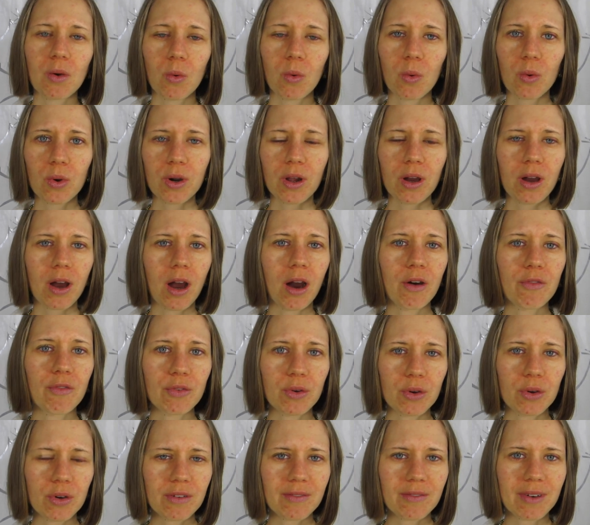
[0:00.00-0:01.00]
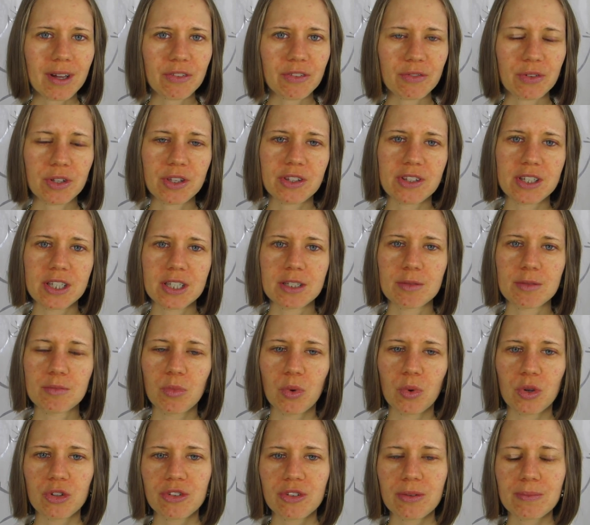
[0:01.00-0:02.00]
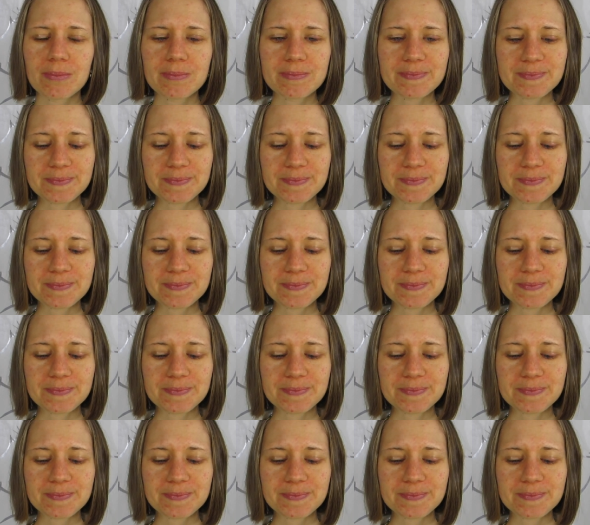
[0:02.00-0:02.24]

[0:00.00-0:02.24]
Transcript: oder auf irgendwas verzichten muss.